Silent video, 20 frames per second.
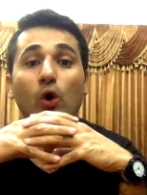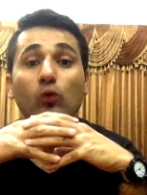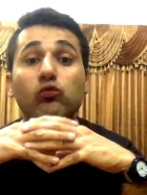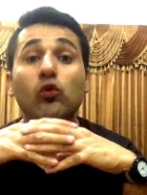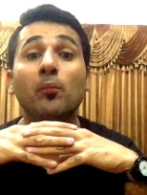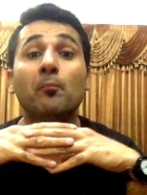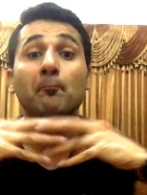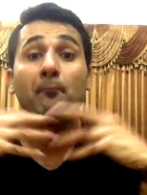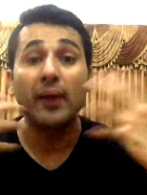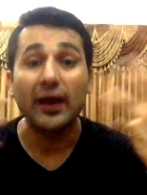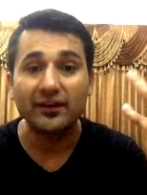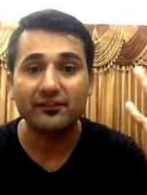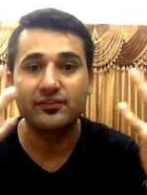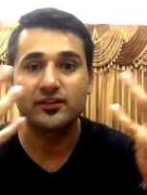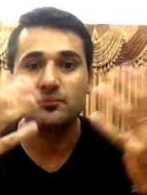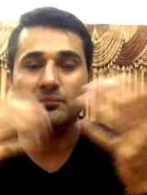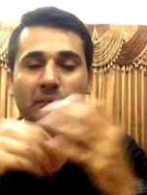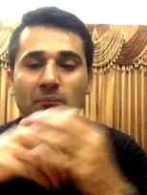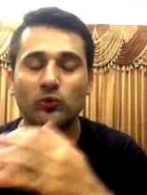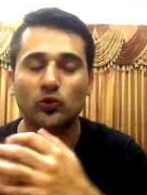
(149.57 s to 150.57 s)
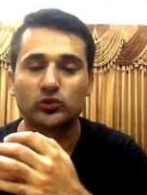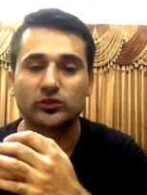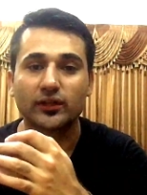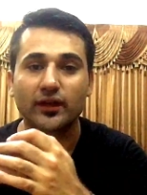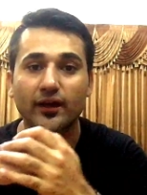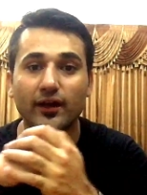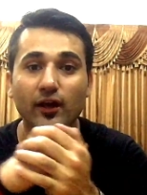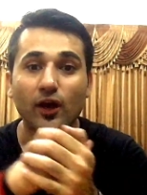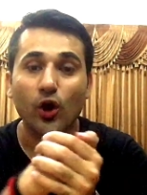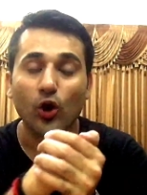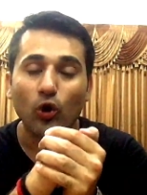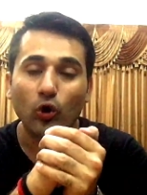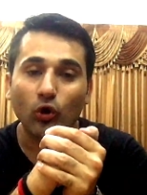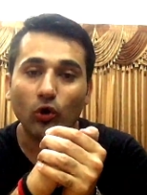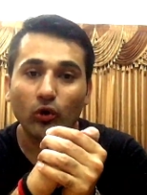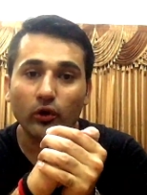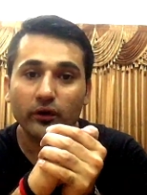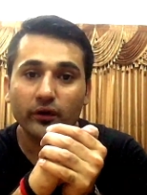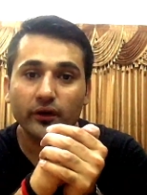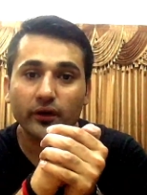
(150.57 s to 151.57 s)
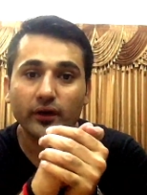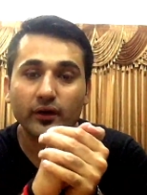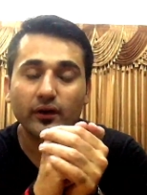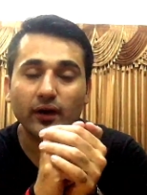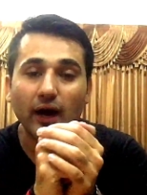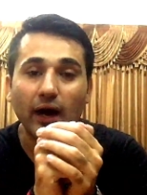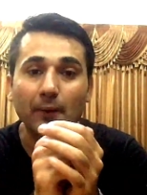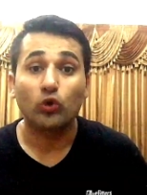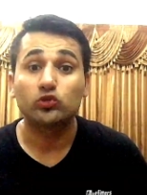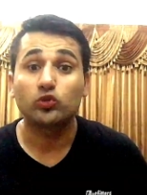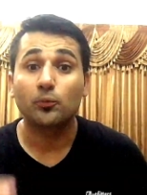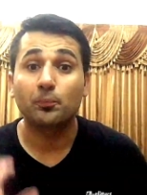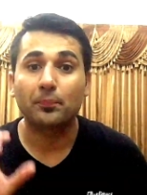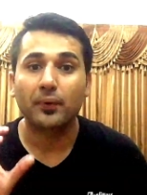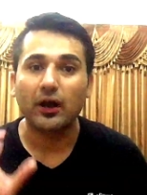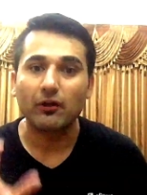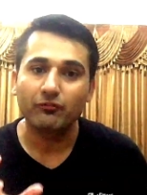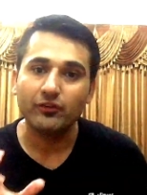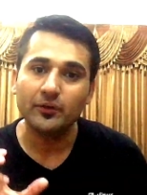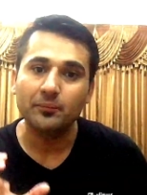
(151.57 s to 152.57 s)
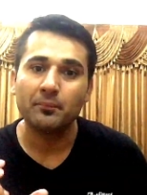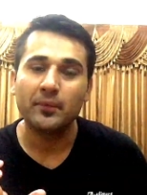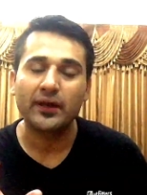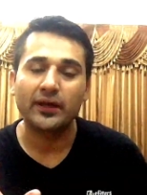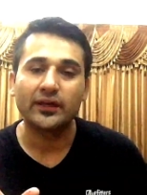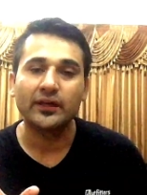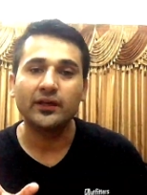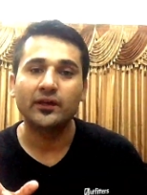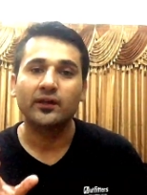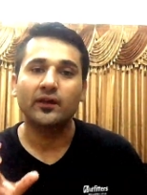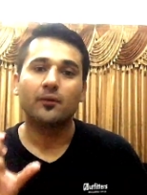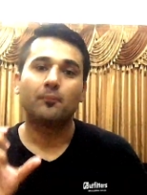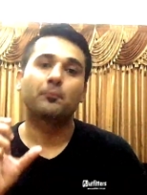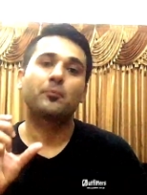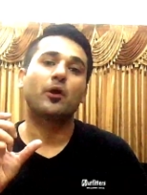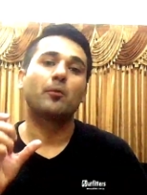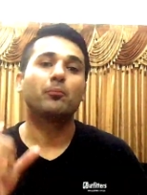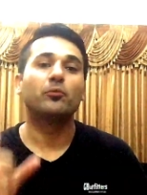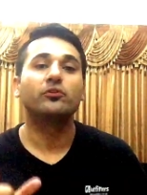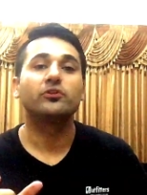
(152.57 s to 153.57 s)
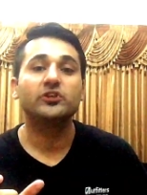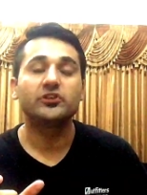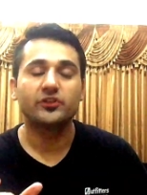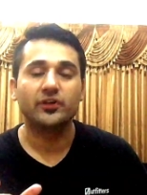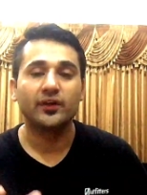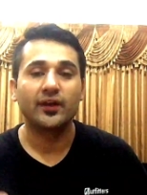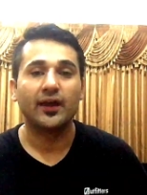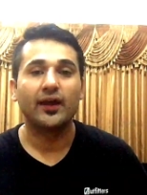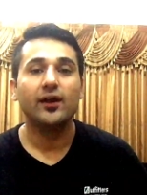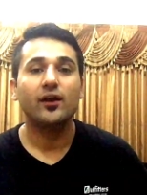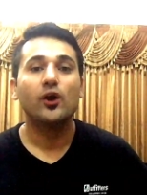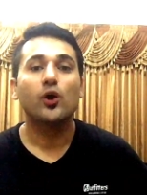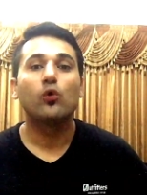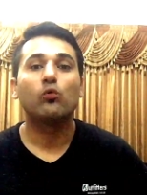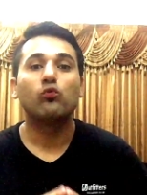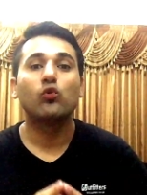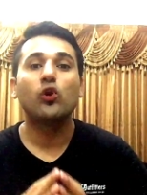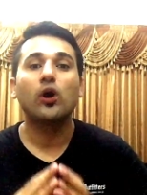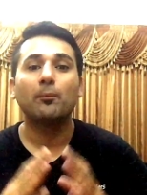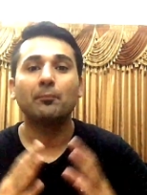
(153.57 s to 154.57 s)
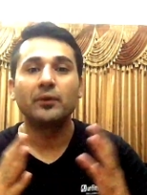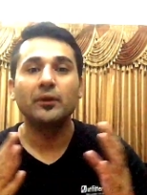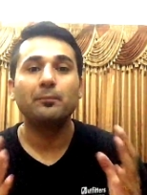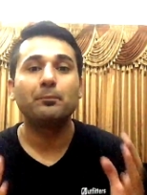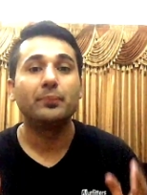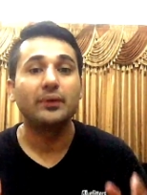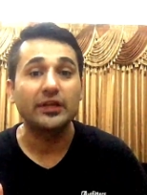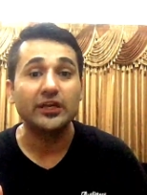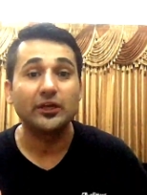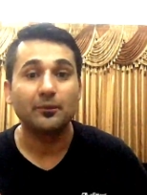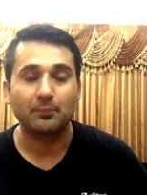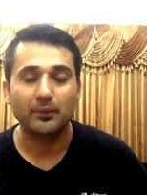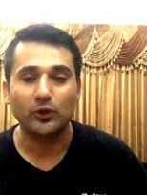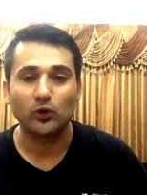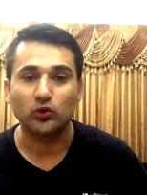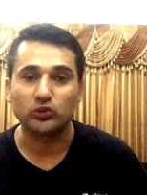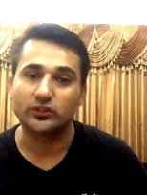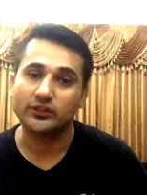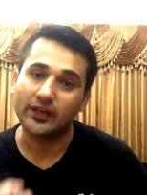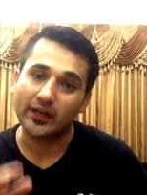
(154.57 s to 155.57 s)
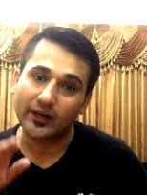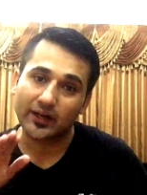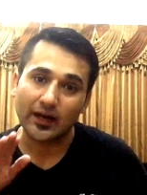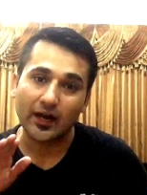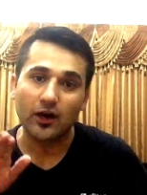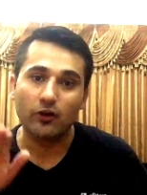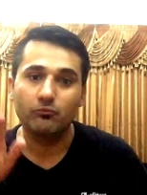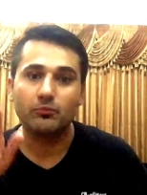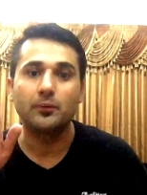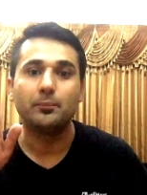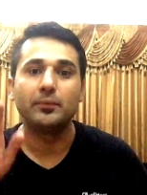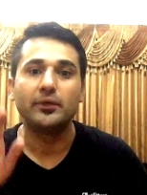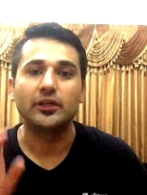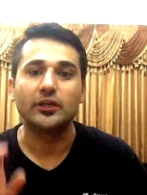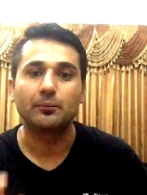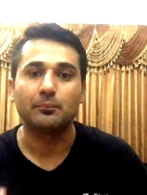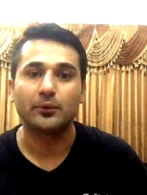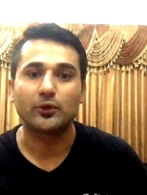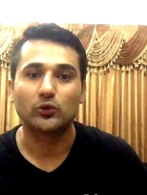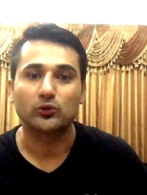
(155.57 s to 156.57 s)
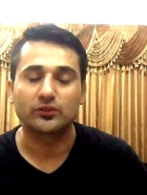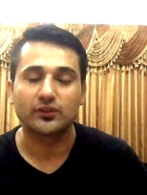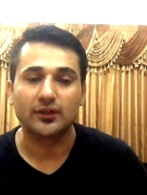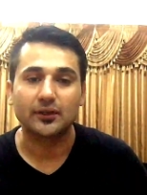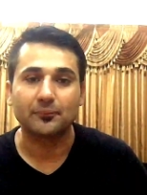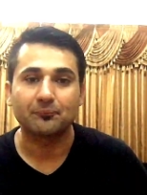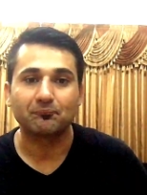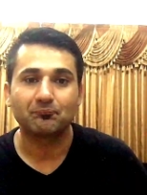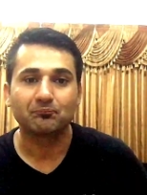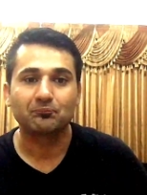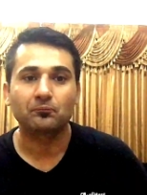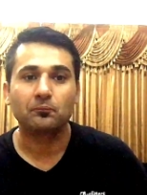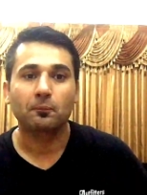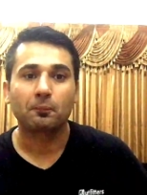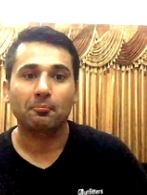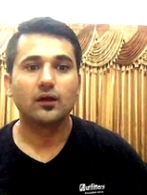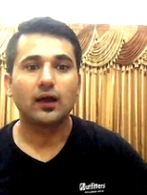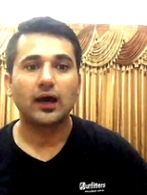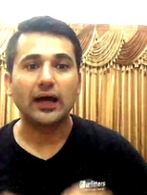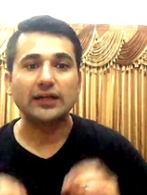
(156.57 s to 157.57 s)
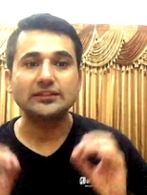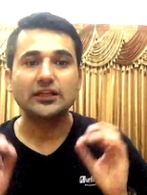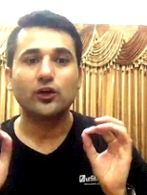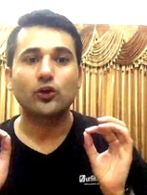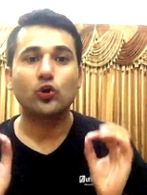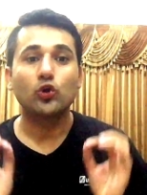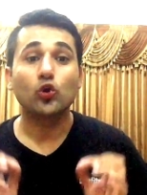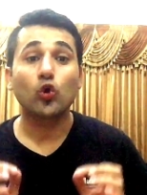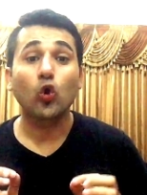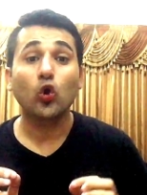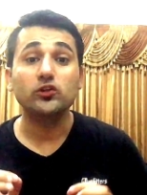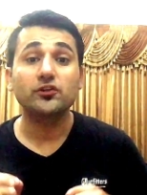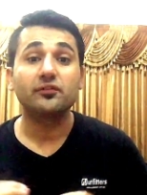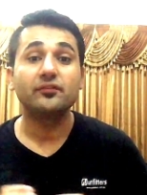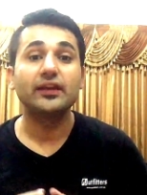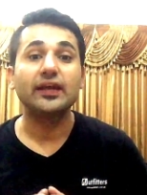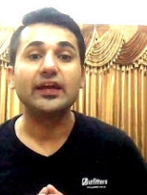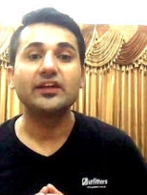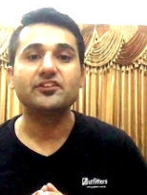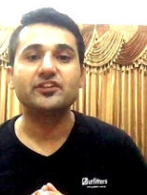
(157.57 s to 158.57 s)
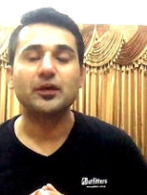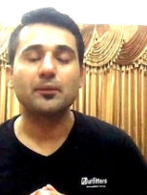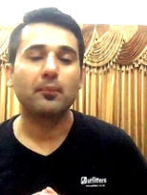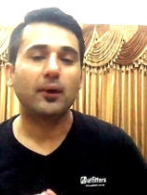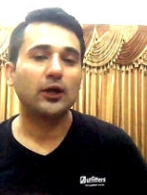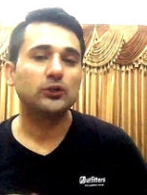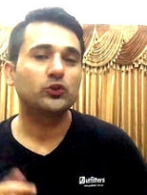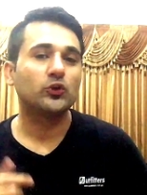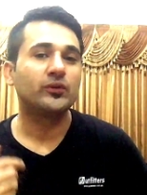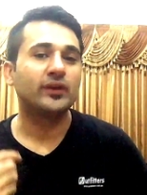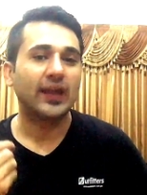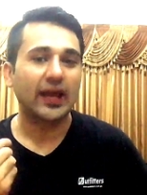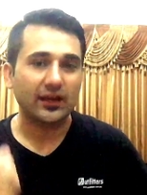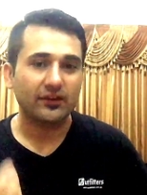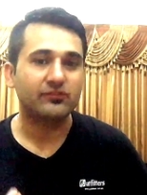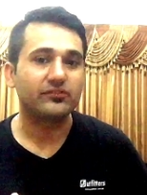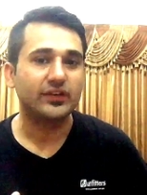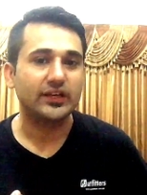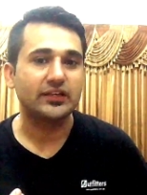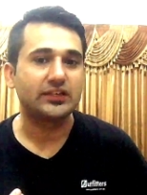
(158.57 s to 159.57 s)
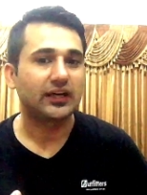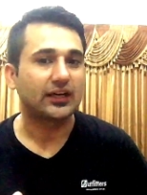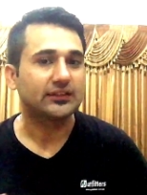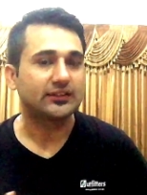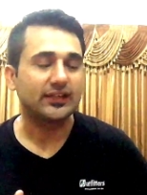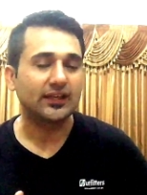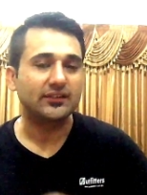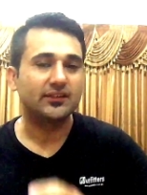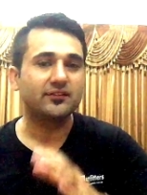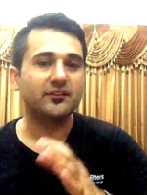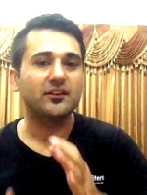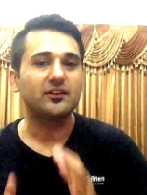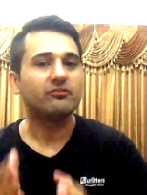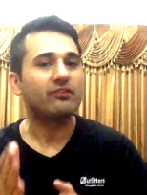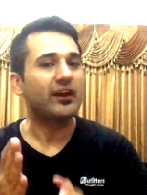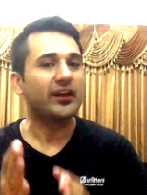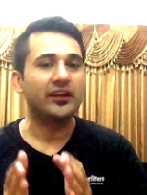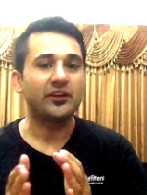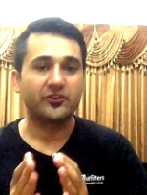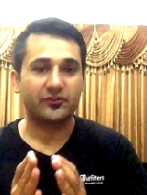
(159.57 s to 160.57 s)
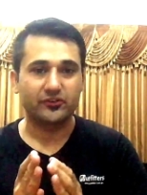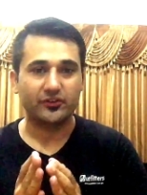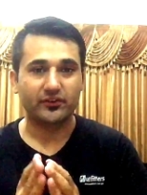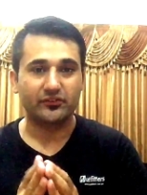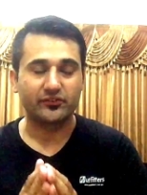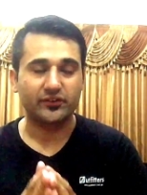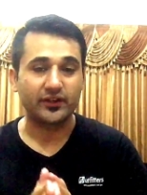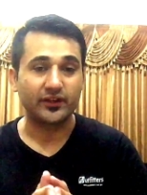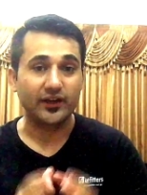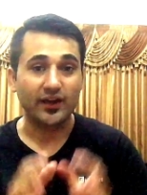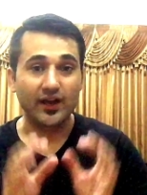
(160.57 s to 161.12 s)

वो मैक्सिमम होता है और जो प्रॉफिट मेकिंग प्रपोजिशन है वो अपनी पीक पे होती है कर्व भी पीक पे होता है अच्छा ग्रोथ स्टेज के बाद जो नेक्स्ट स्टेज आती है दिस इज वेरी इंटरेस्टिंग